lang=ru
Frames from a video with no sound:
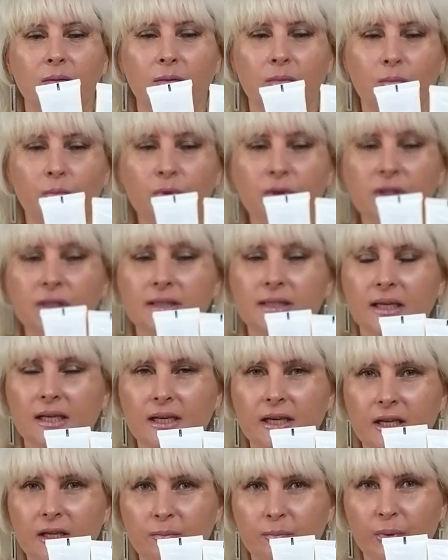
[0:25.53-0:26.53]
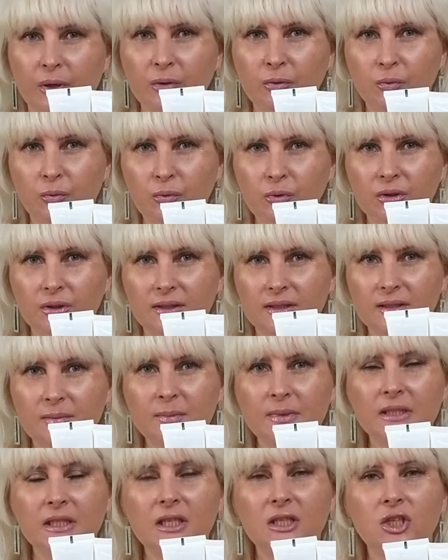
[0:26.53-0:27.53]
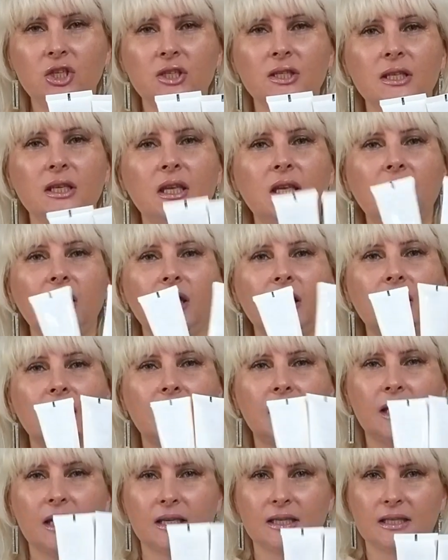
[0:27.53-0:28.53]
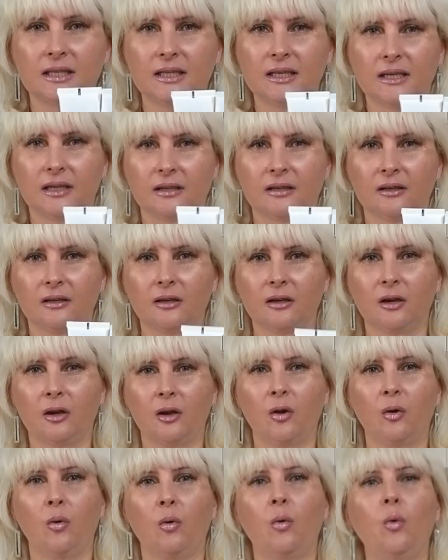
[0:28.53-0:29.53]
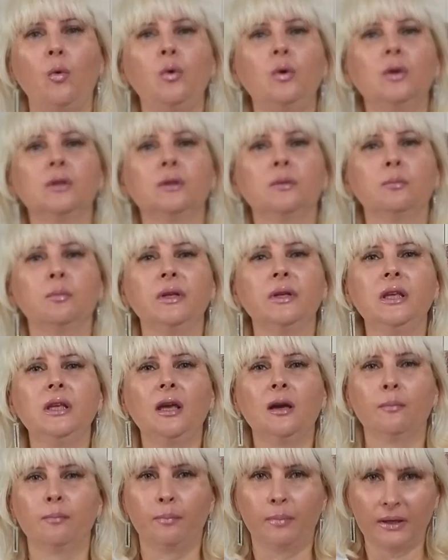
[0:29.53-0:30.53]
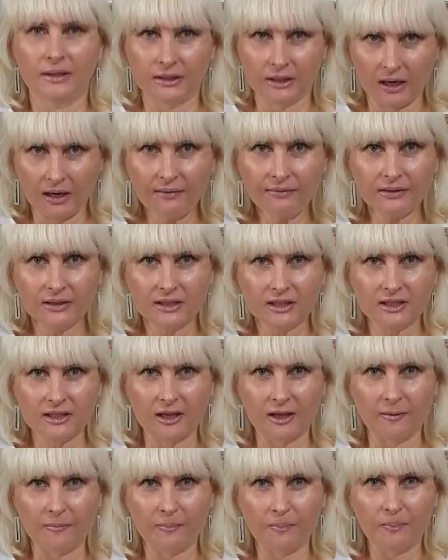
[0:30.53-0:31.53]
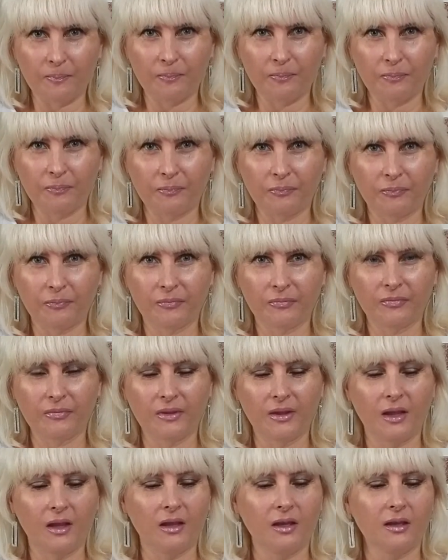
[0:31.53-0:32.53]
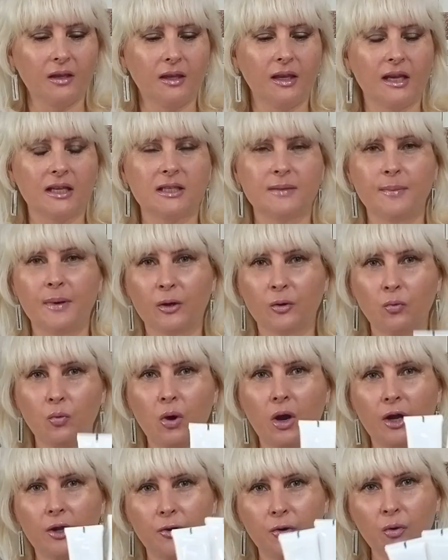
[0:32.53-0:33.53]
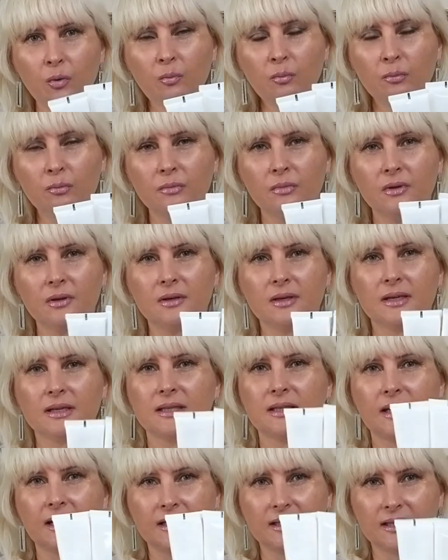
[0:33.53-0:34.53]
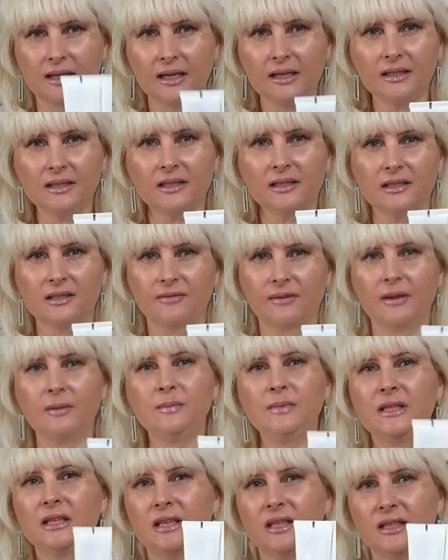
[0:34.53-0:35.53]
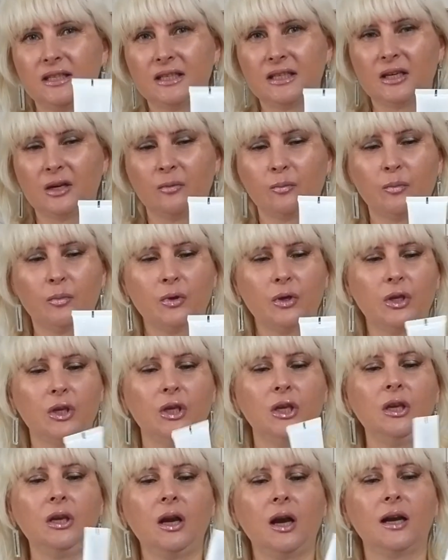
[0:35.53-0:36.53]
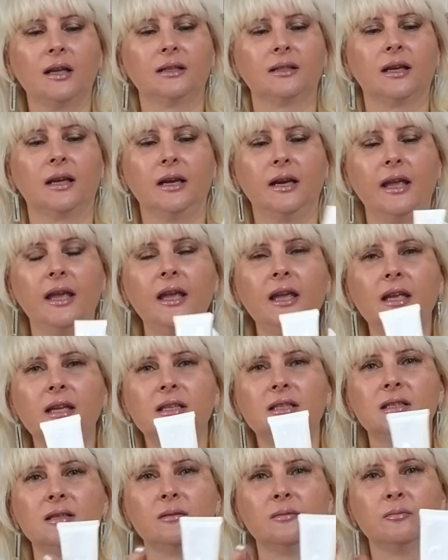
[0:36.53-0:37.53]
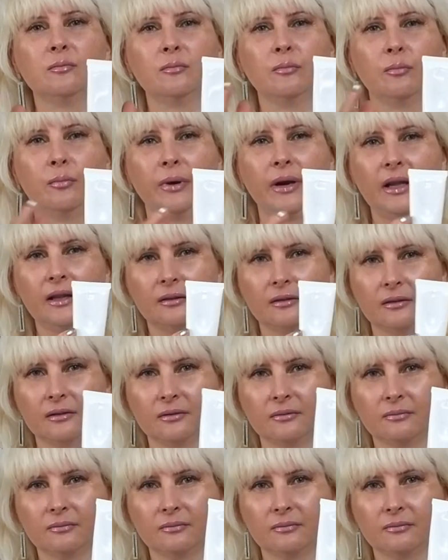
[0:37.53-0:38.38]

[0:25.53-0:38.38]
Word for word: Будет заклеен продукт косметический, и если он мне понравится, я смогу о нем рассказать своим зрителям и отклеить бренд.